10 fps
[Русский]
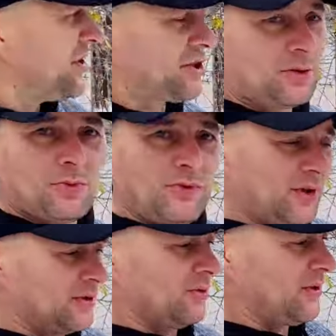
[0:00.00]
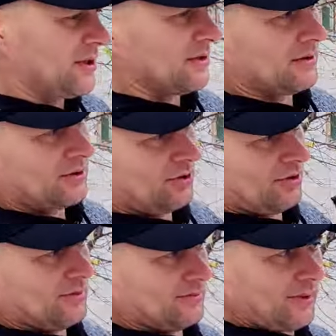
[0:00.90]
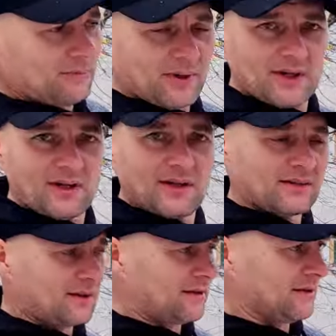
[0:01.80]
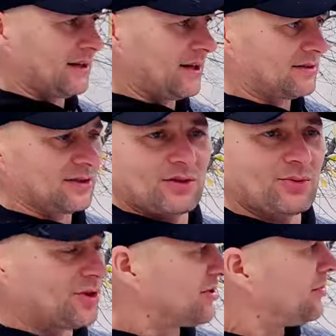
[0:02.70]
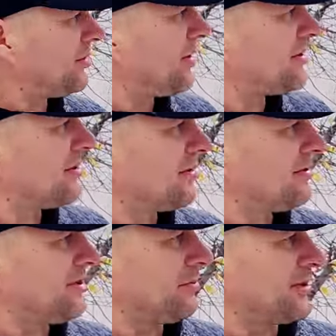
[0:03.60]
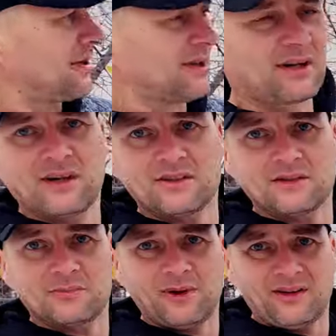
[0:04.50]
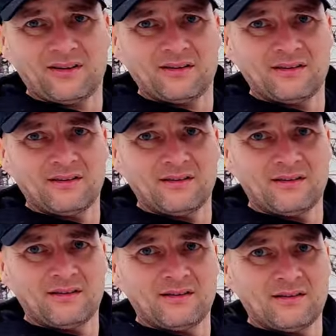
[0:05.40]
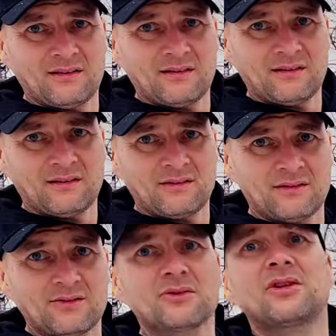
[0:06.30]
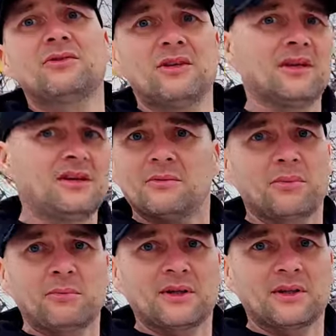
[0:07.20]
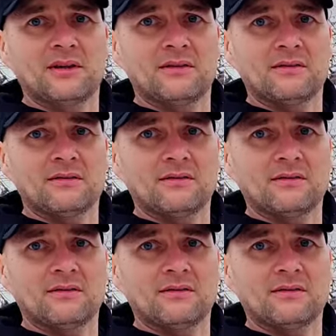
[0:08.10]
внешнему виду видно, что мамба-агрегатор гораздо круче смотрится, чем этот крокодил, правильно? Ну, кивни или помотай.